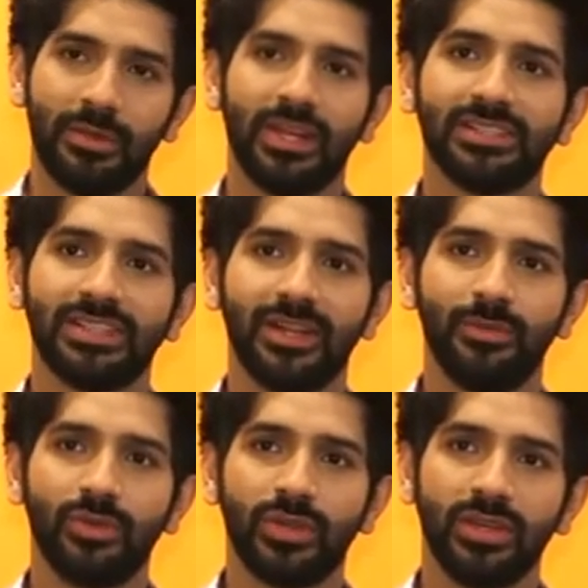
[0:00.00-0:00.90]
मैंने ऐसे
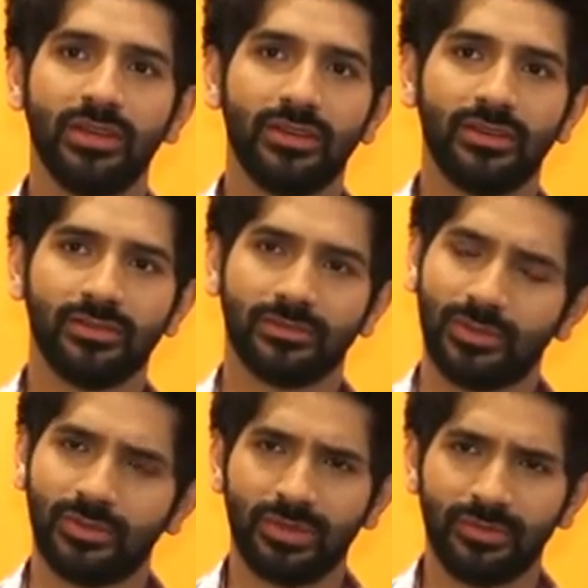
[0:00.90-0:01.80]
डेब्यू किया
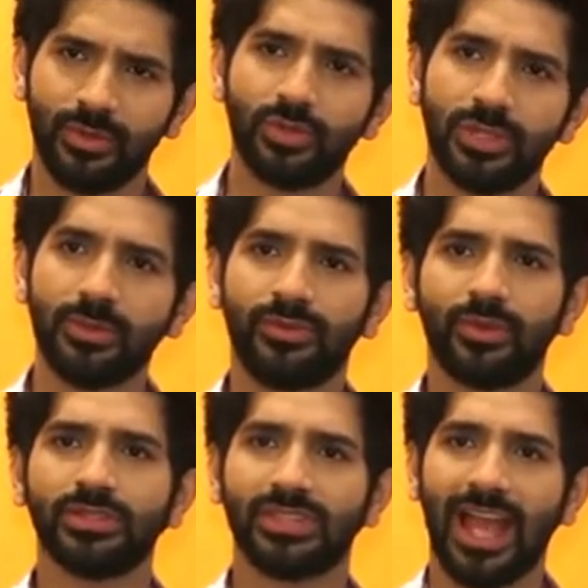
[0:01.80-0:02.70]
तो फ्यूचर में
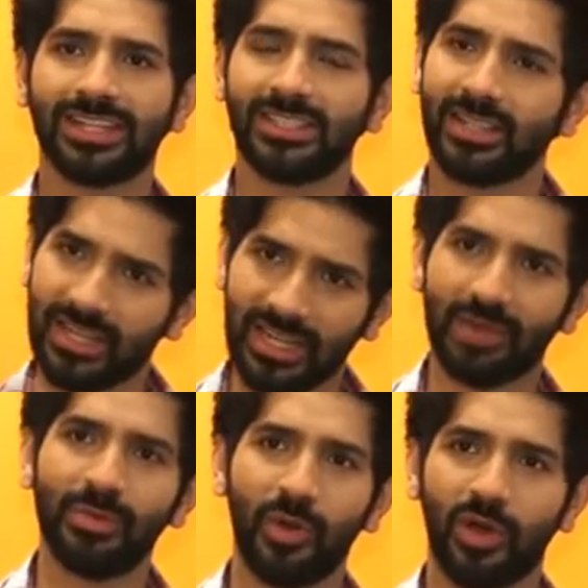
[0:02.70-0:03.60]
ऑफकोर्स एक्शन करने
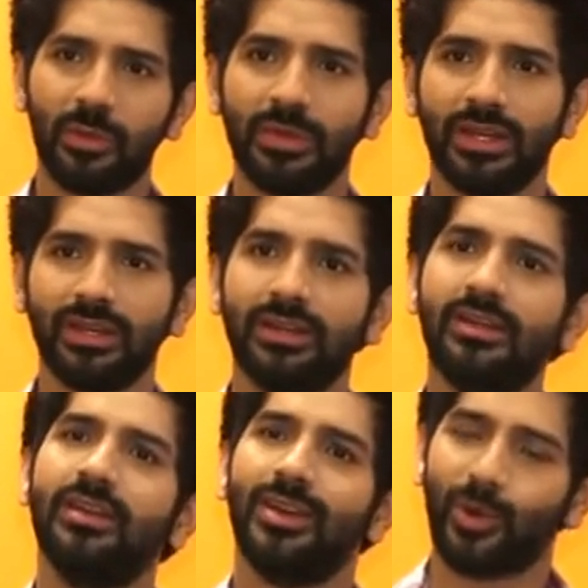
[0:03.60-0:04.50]
का भी मौका मिलेगा
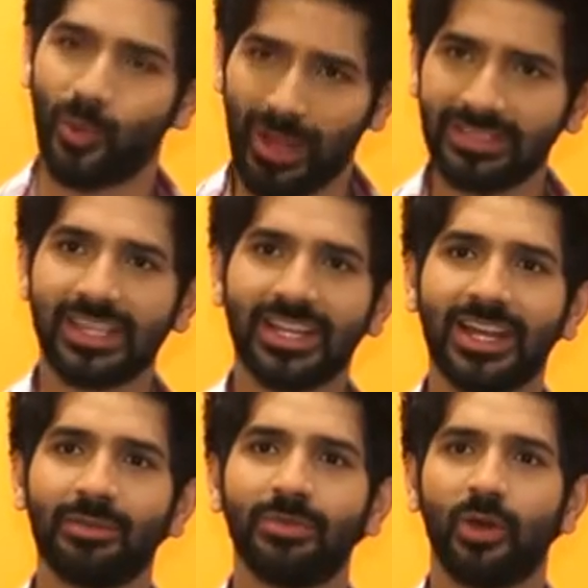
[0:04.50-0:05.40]
रोमांस करने
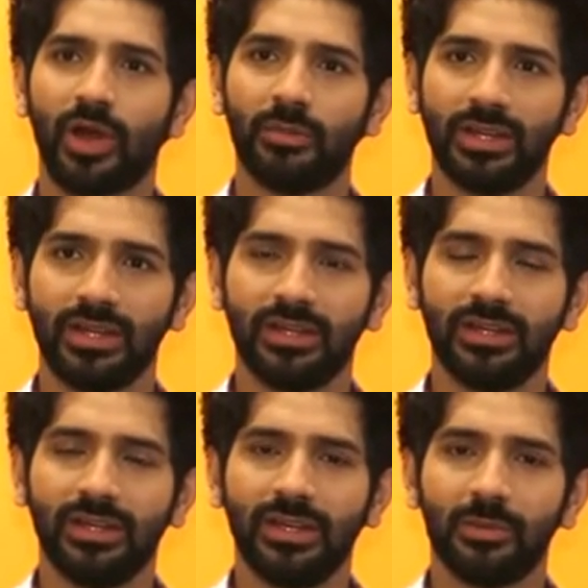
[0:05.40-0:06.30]
का भी मौका मिलेगा
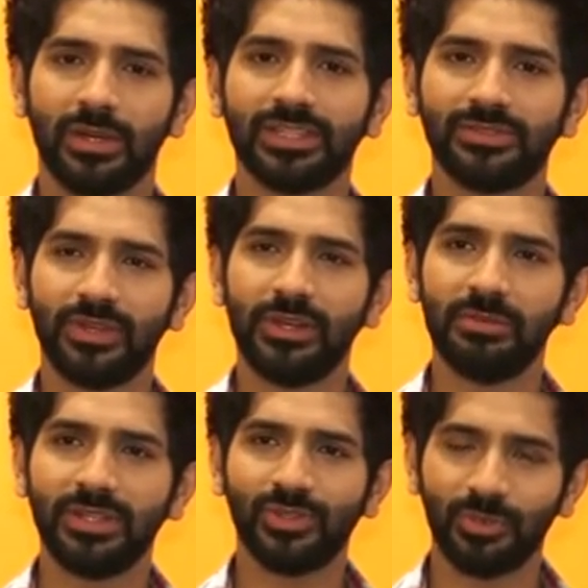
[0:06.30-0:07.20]
पर इस फिल्म
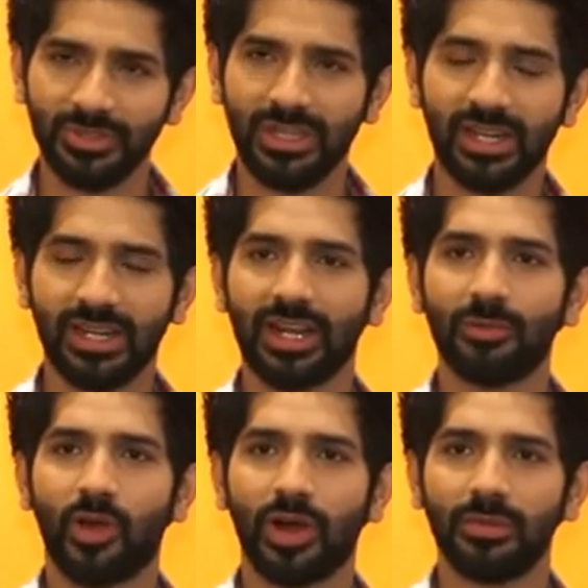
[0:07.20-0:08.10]
में जो मुझे करने का
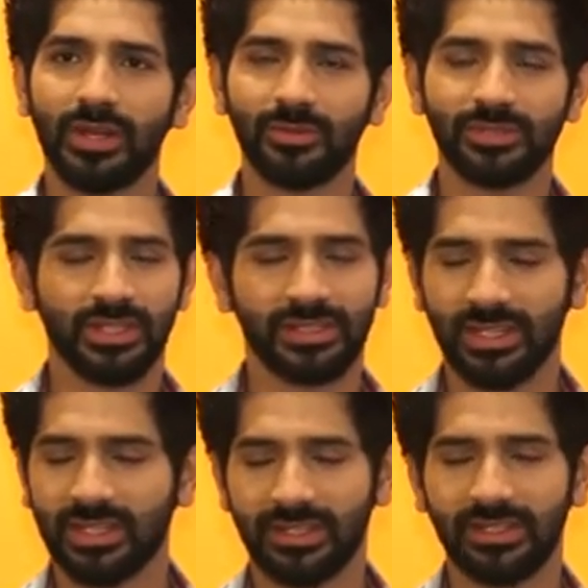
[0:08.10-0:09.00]
मौका मिला मुझे
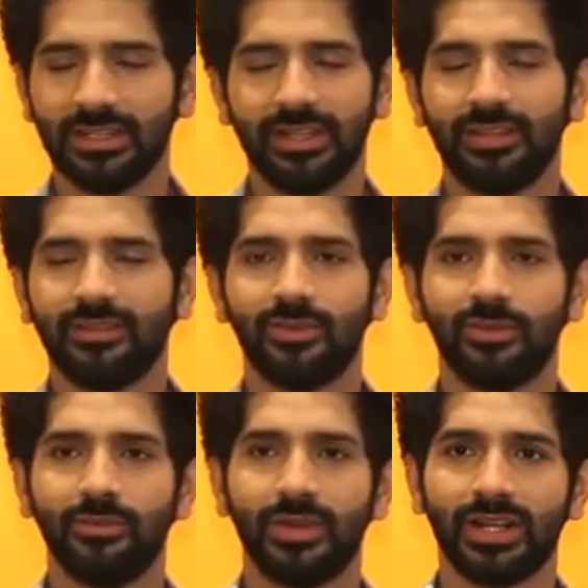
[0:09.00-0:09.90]
लगता है
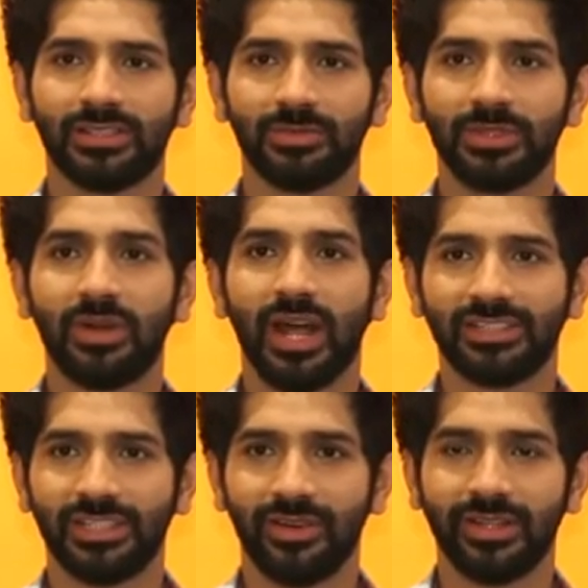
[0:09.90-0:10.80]
वो मेरा सबसे बड़ा
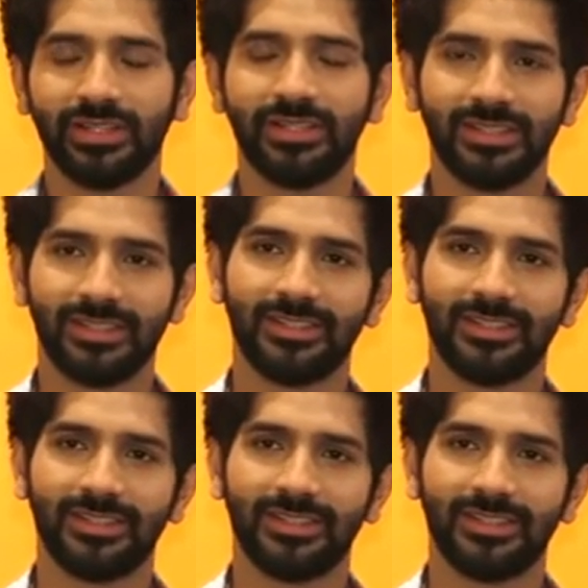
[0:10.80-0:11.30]
आशीर्वाद है